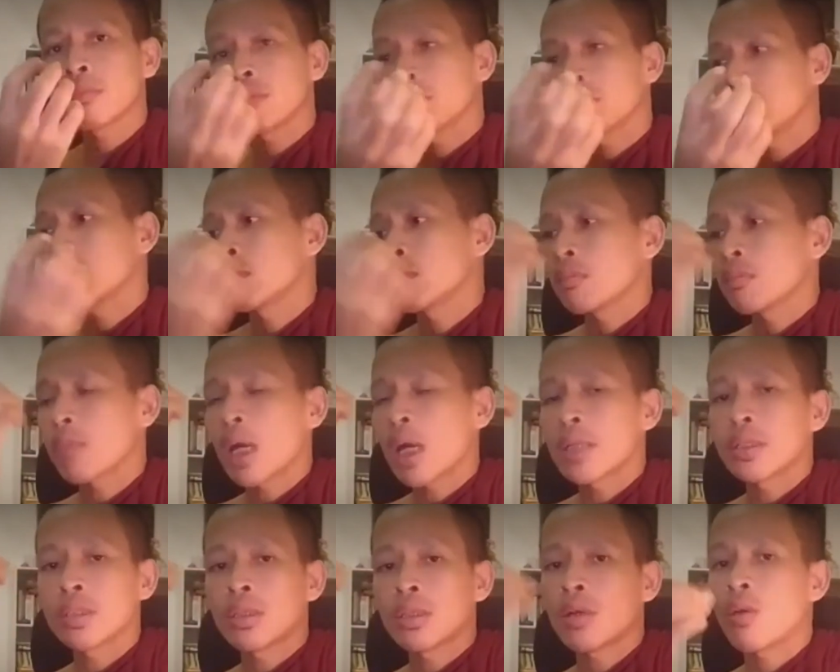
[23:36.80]
bàn chỉ
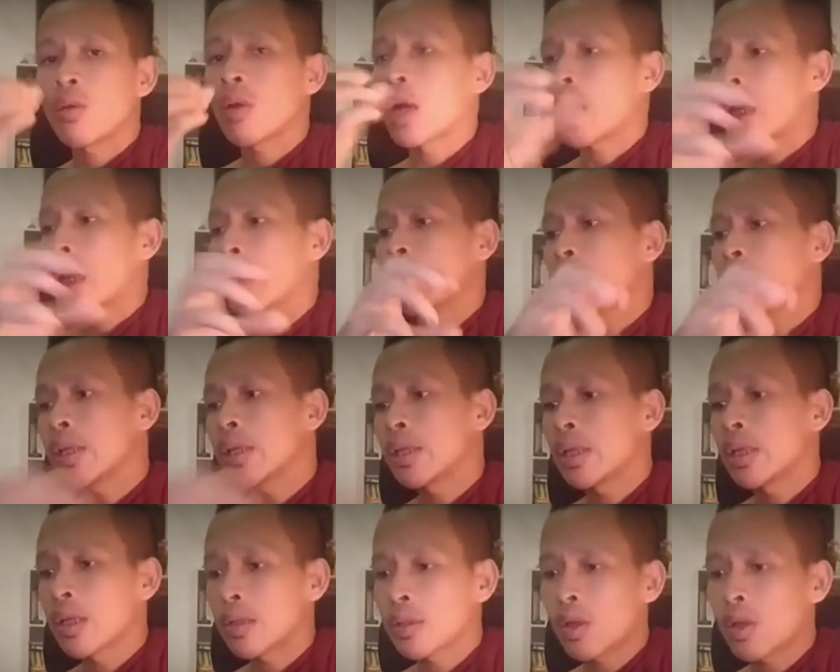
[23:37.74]
thò a bằng riền là
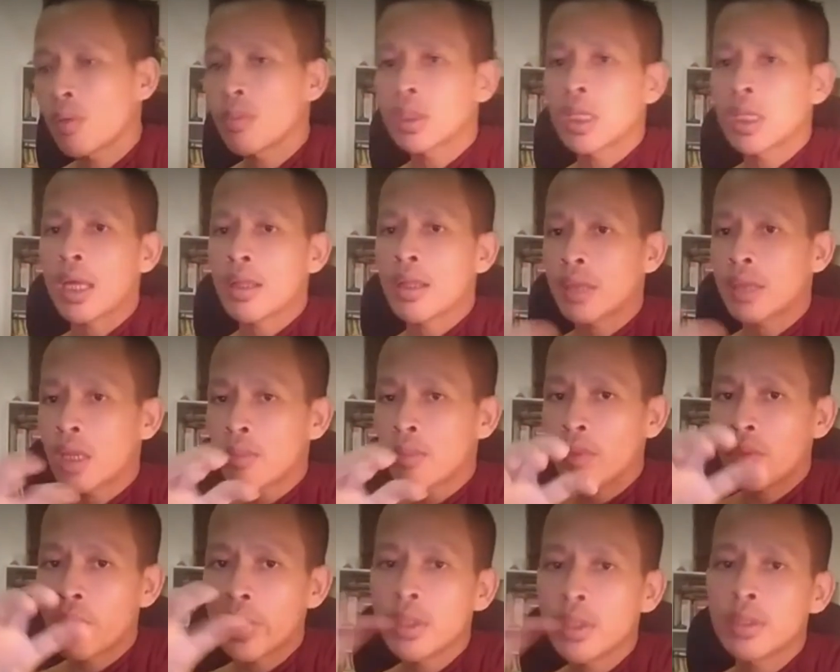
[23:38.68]
sọc bữa thà sập mà
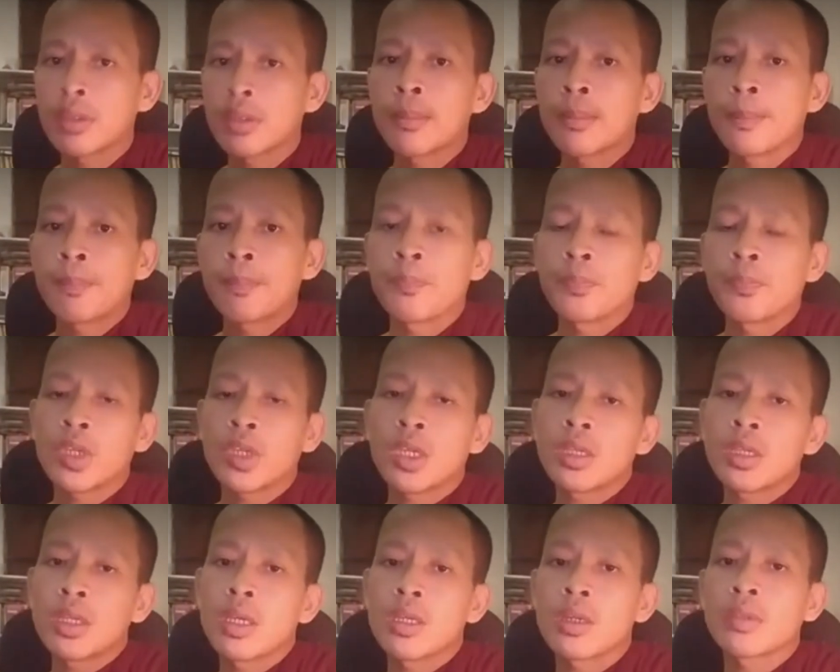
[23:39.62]
vĩnh kỳ
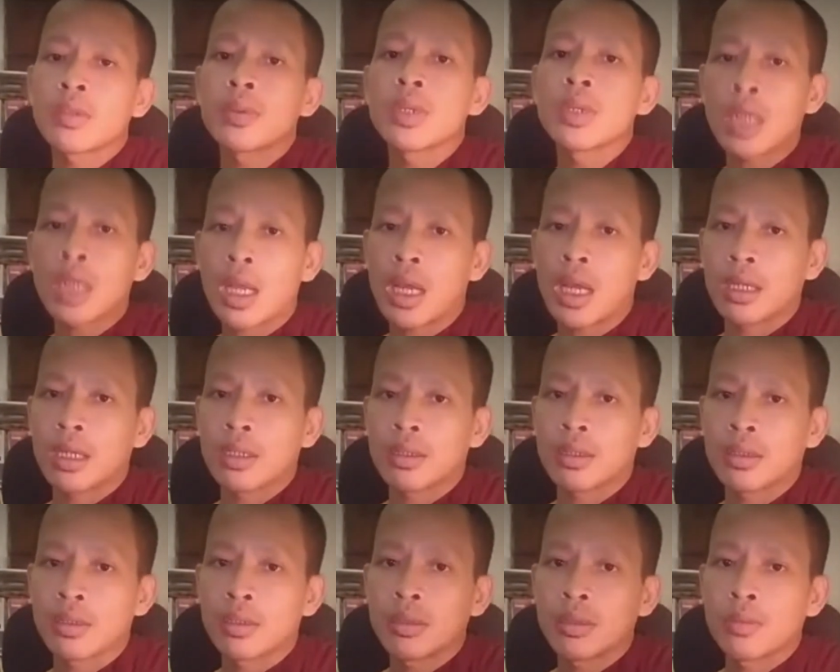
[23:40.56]
tê nhảy thôi cả
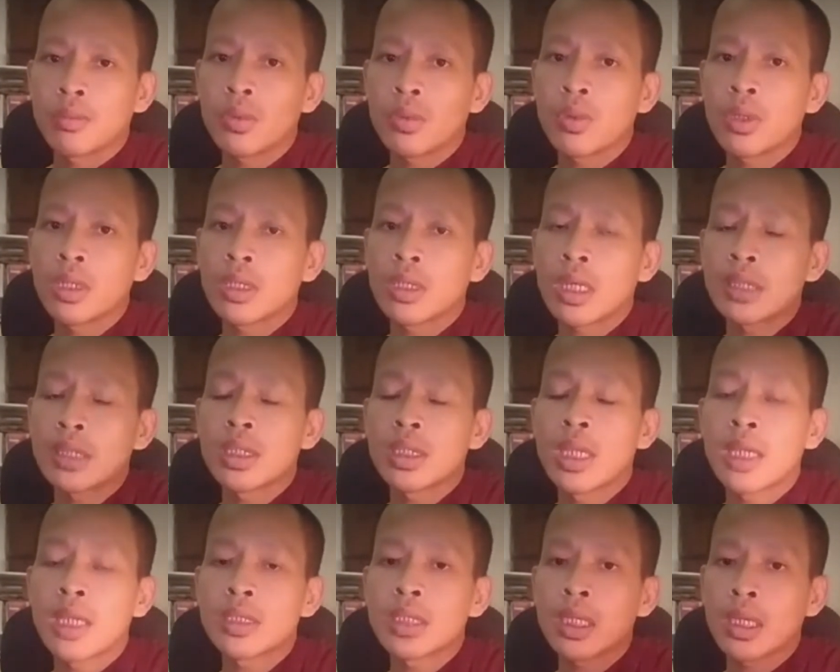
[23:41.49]
buộc cái thà chỉ là
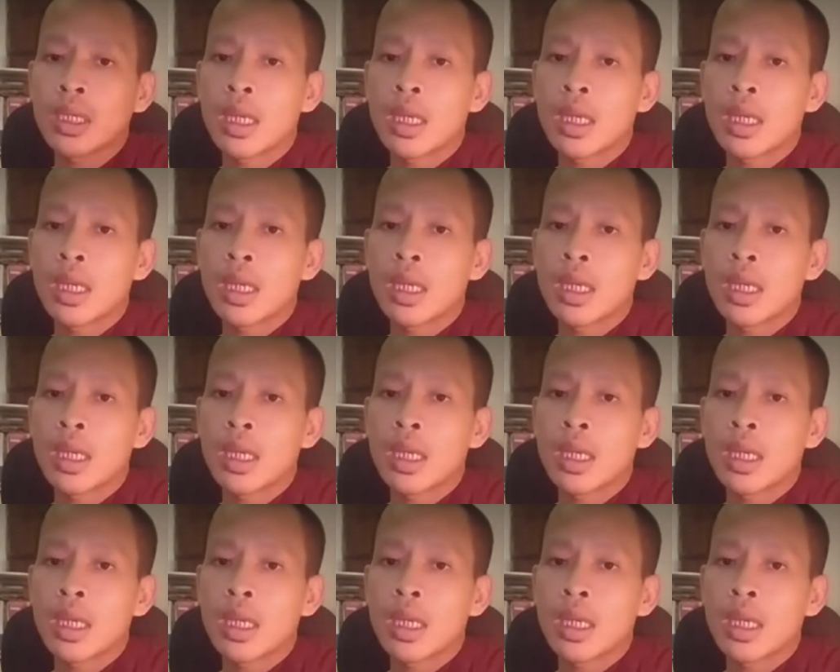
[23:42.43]
trẻ đần